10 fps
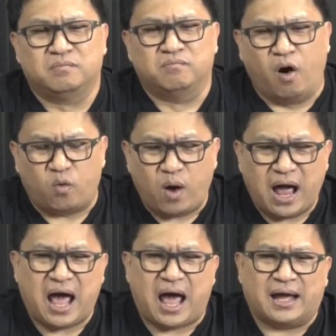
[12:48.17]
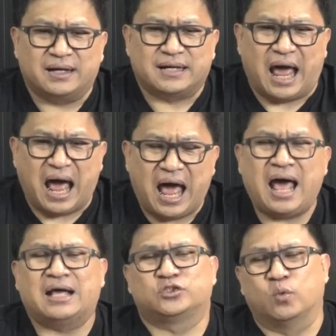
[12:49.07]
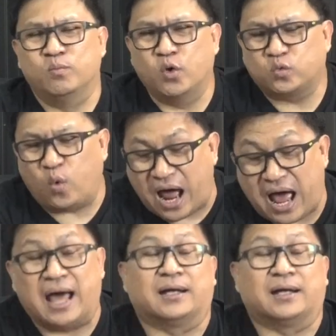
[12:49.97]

บอกว่าถ้าสมมติว่า